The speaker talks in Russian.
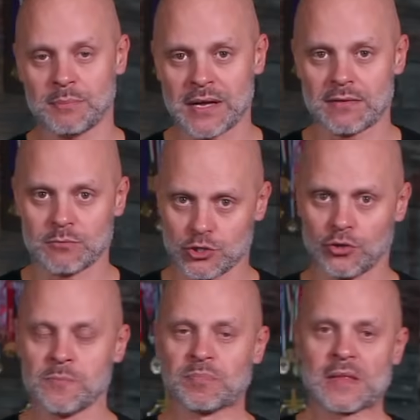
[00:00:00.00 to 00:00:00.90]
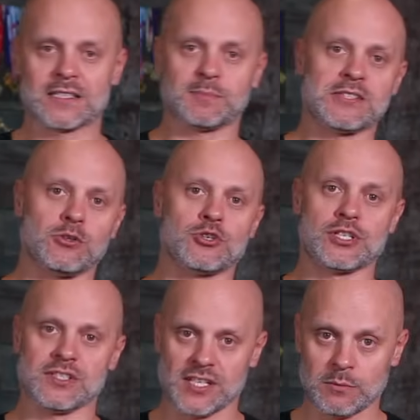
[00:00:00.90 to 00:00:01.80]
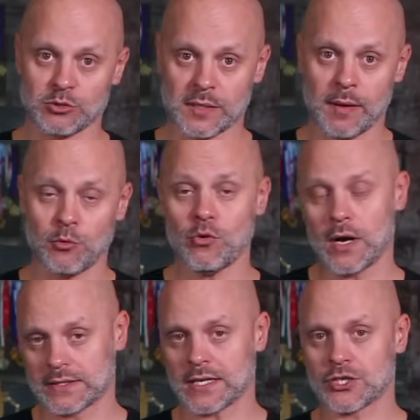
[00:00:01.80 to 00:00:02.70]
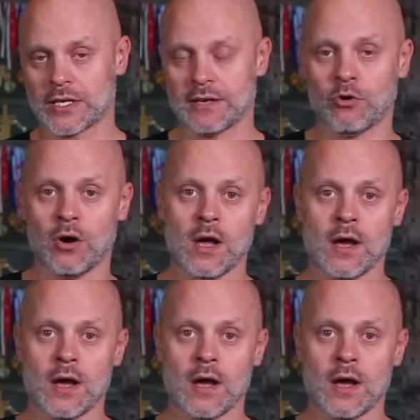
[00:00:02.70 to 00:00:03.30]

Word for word: первым, что спасет жизнь ему самому, а также его